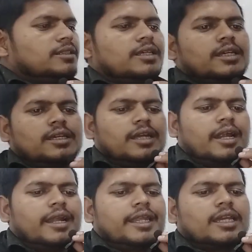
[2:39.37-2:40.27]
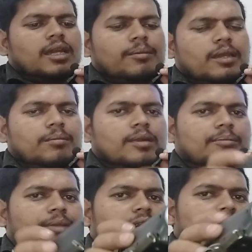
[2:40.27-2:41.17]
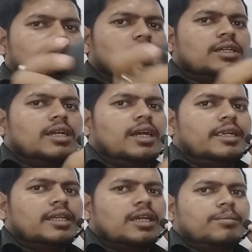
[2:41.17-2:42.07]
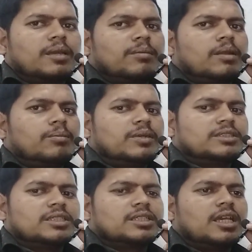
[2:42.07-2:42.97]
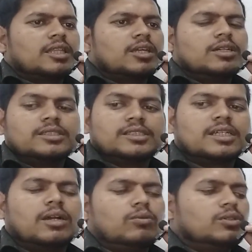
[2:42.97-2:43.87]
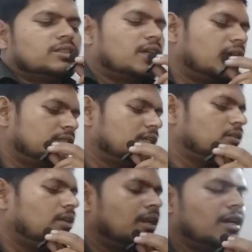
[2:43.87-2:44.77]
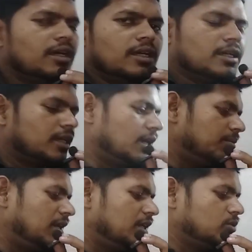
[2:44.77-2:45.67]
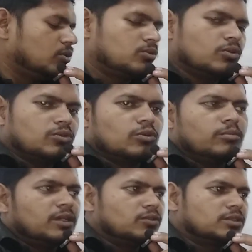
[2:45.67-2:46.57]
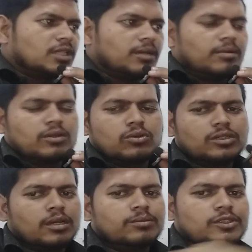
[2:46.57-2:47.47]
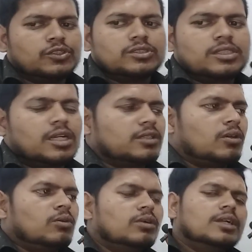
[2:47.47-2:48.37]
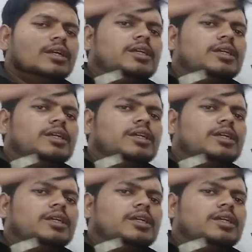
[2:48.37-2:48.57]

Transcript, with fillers: ये हैंडी कैप कैमरा पैनासोनिक का हैंडी कैप कैमरा परचेज किया था इसी का वो चार्जर वाला केबल है दोस्तों तो मैं उस केबल को अब यूज करता हूँ